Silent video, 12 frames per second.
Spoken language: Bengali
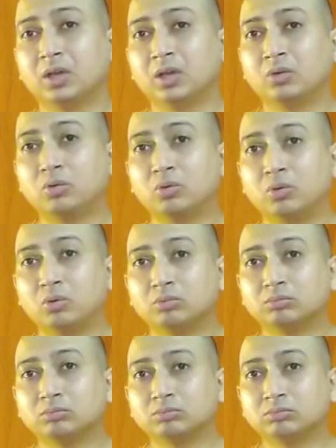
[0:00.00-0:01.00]
কোনো
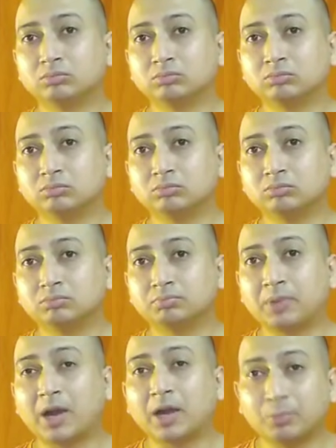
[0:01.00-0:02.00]

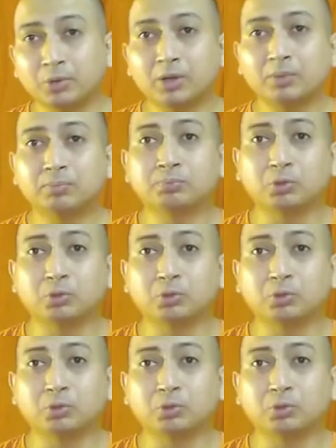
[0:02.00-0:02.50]
পাক বনে